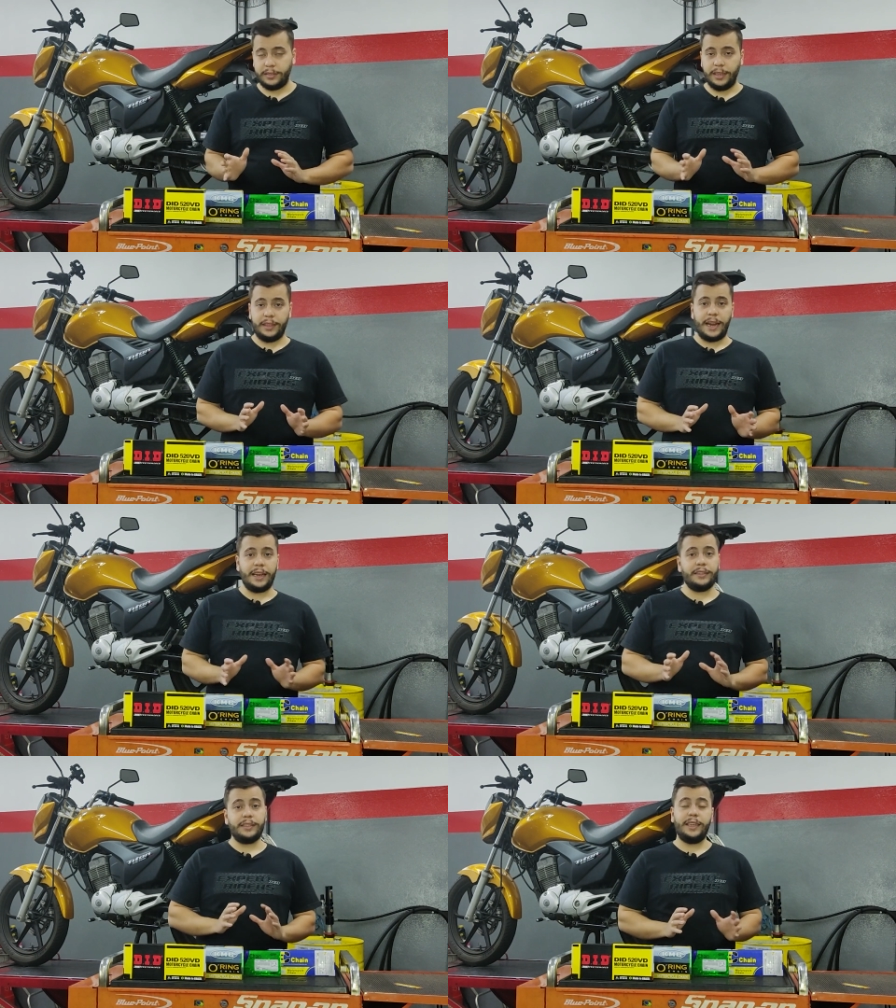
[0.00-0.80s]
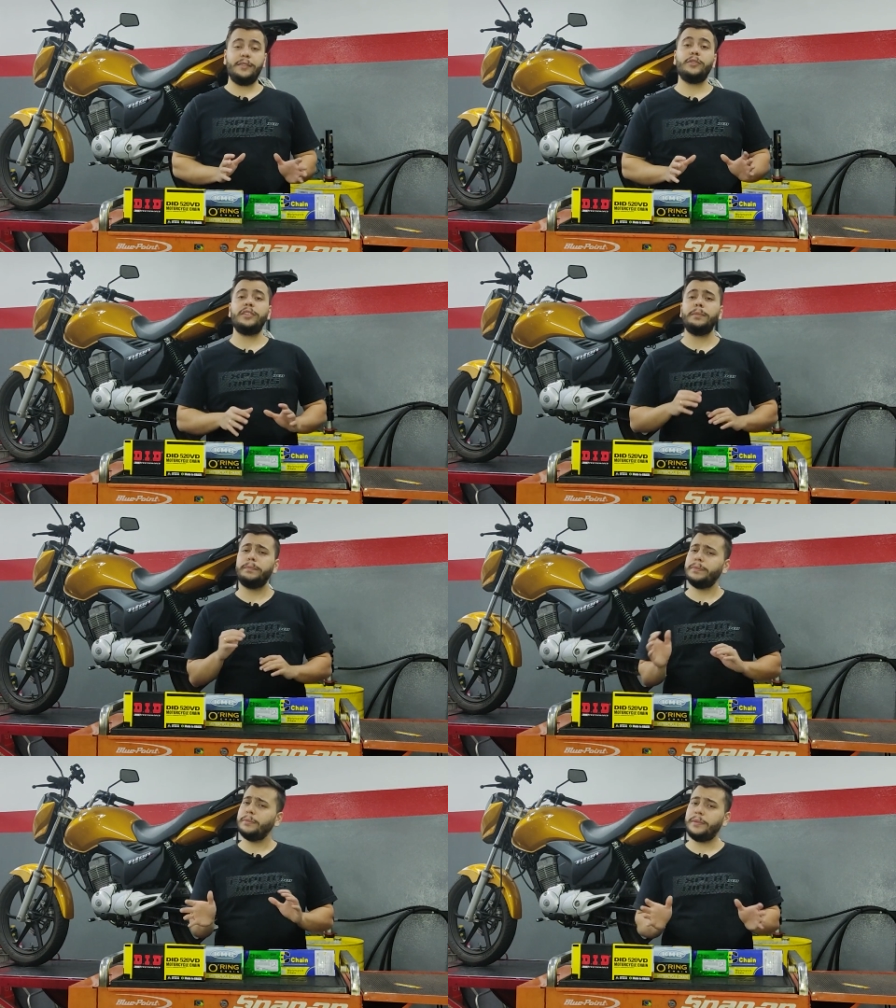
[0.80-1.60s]
cilindradas aí, você
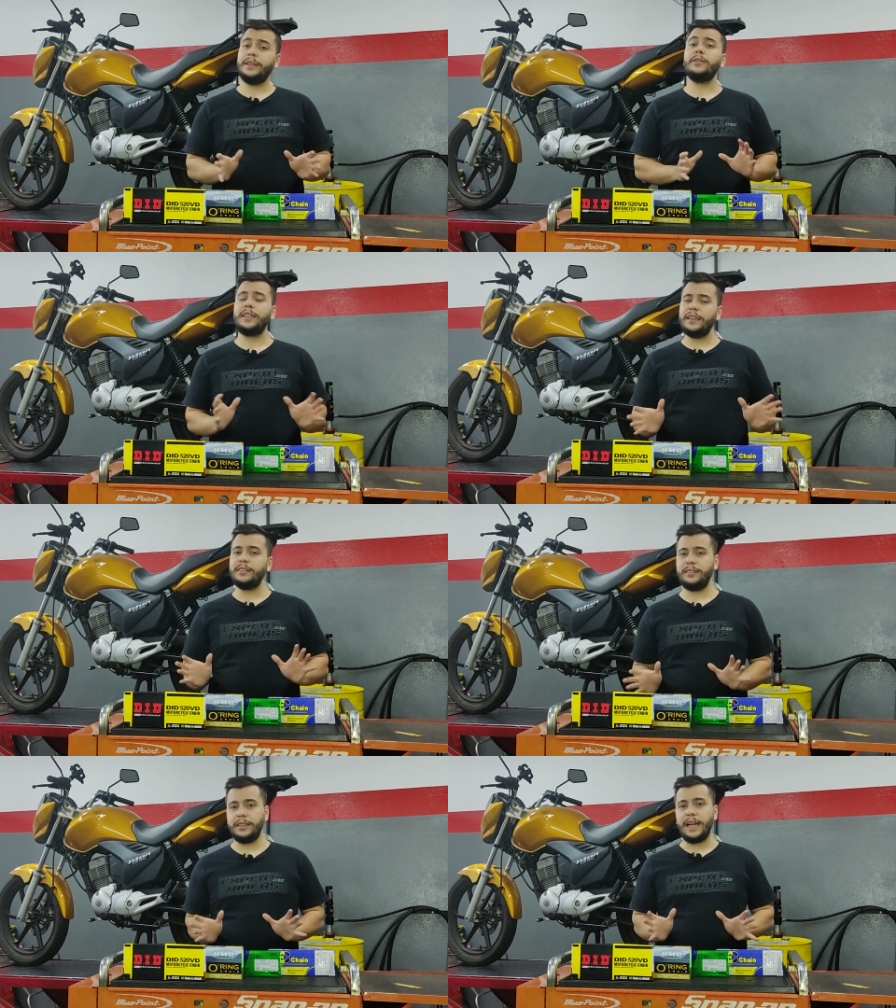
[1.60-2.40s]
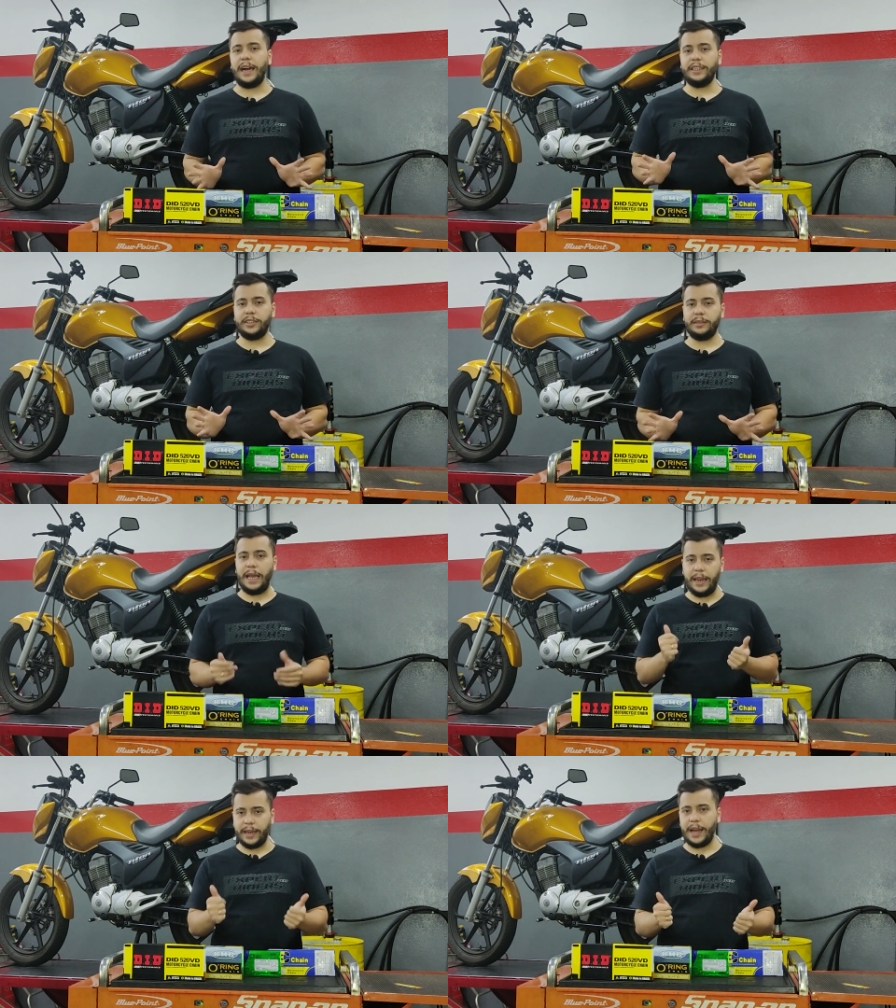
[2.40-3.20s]
não tem necessidade.
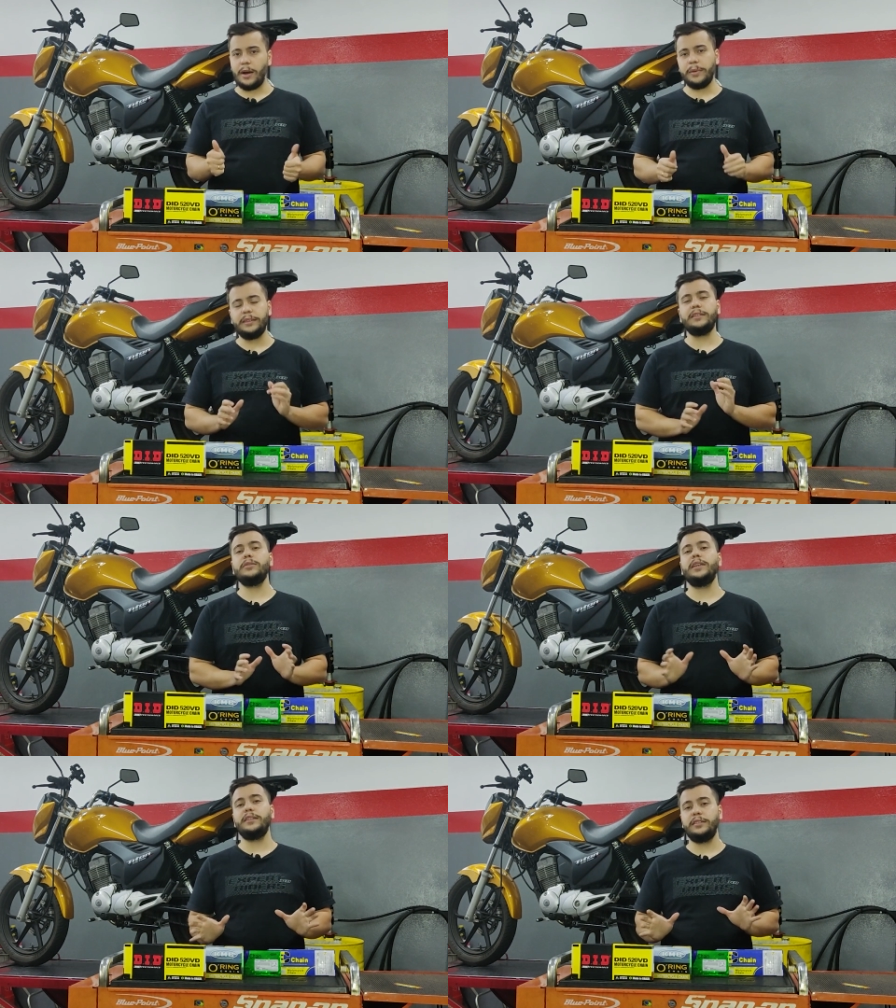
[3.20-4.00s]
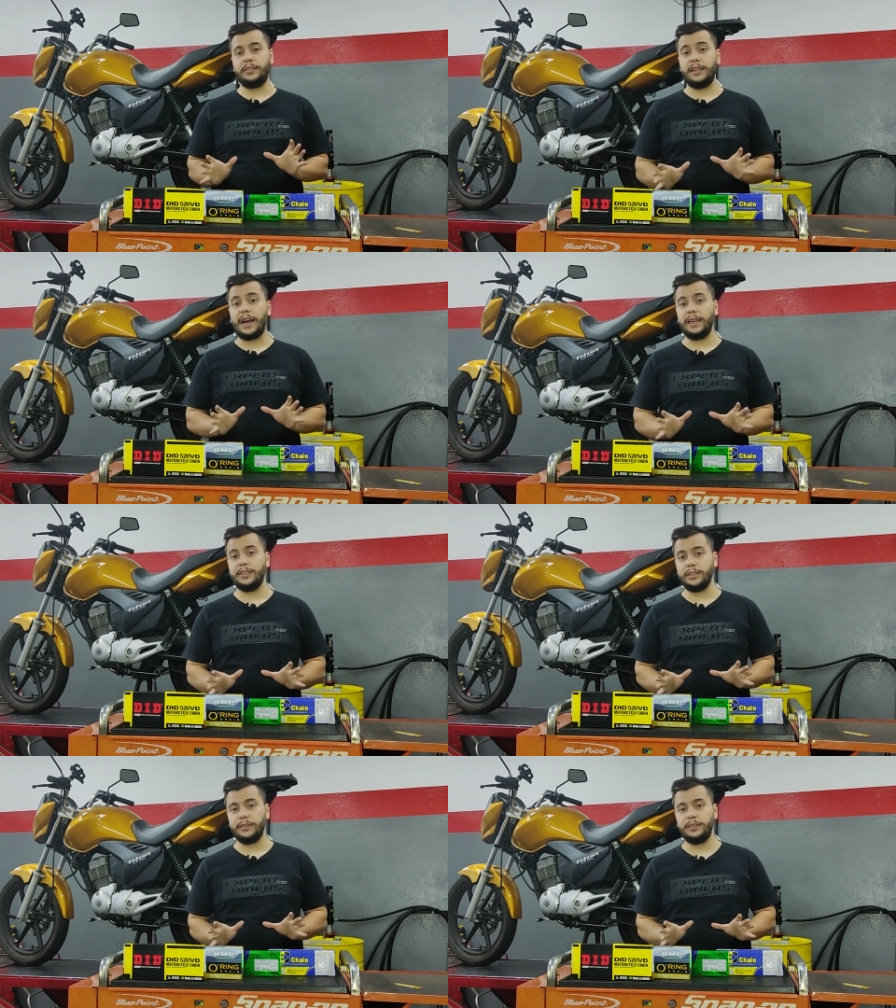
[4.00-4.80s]
É legal, mas não tem
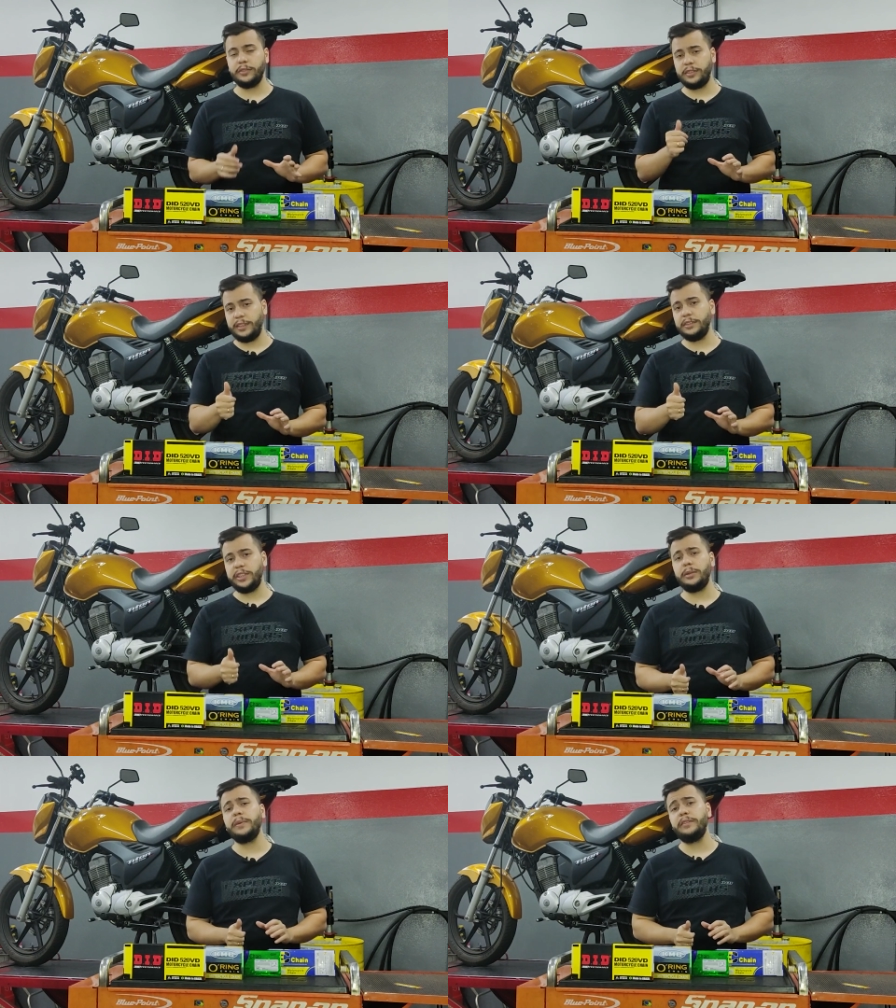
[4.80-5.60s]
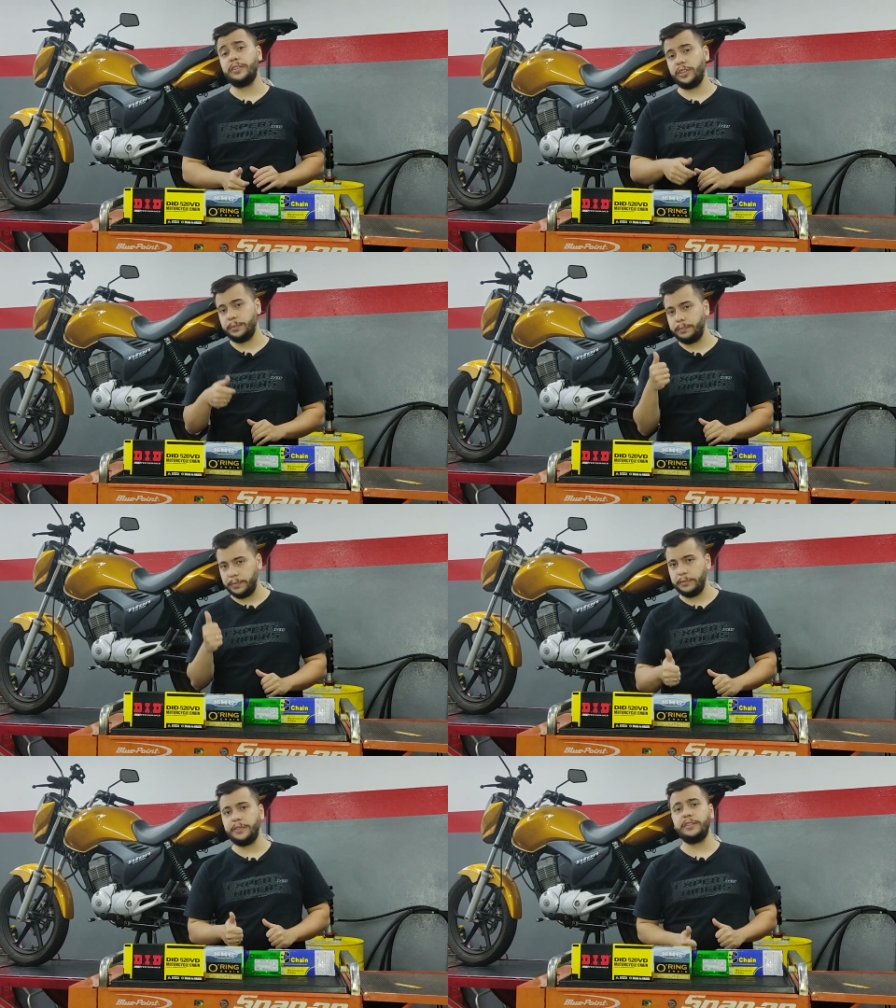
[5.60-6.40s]
necessidade. Se você tem tem dinheiro para investir,
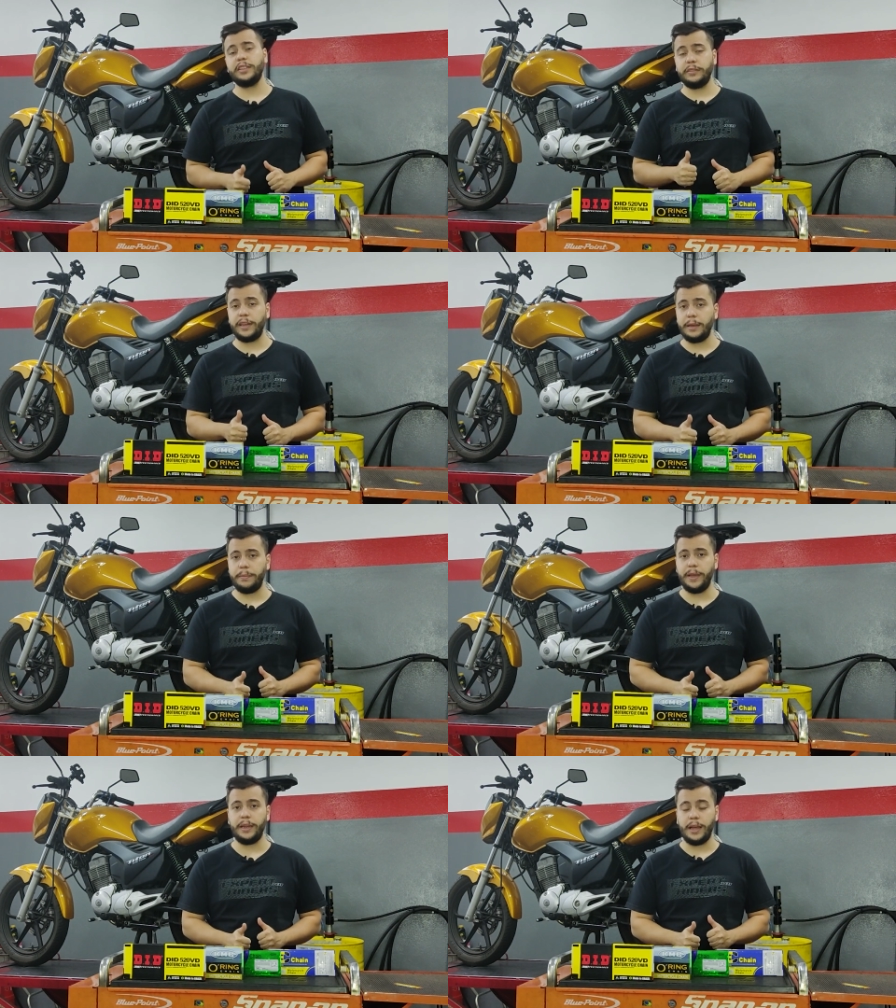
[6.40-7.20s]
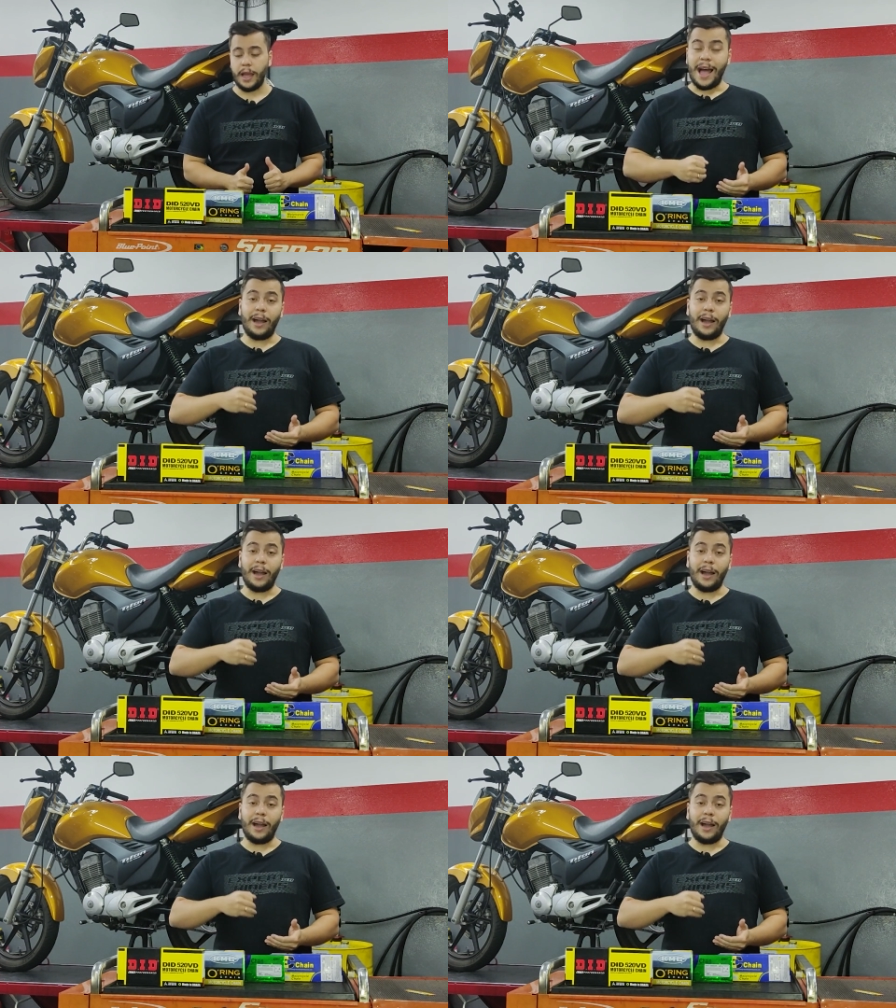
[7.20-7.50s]
invista que vale a pena.